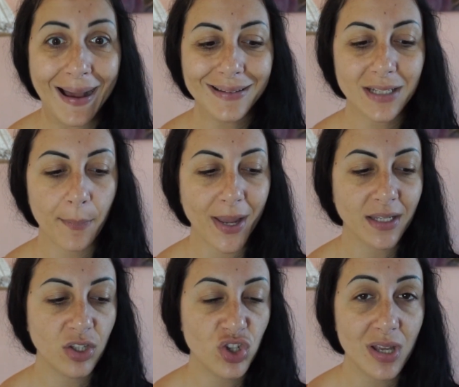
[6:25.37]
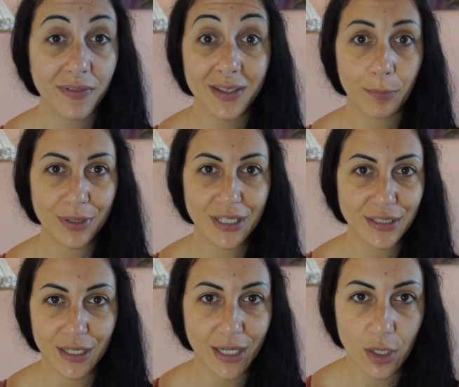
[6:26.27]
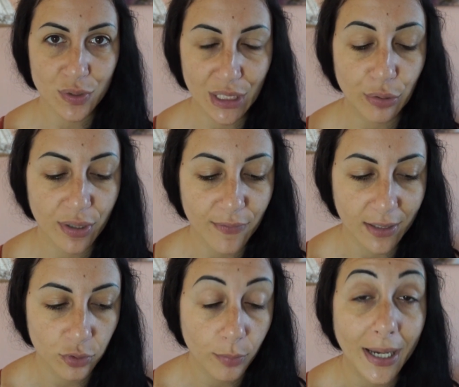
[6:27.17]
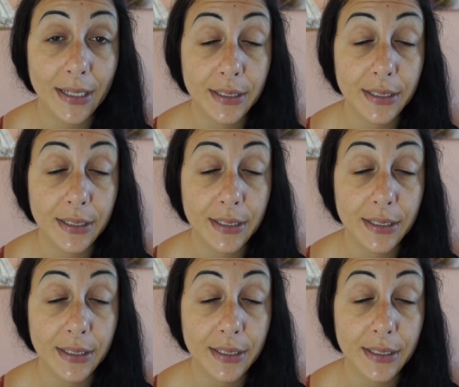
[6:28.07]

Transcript: altre paio di ciglia finte magnetiche che non stanno arrivando ma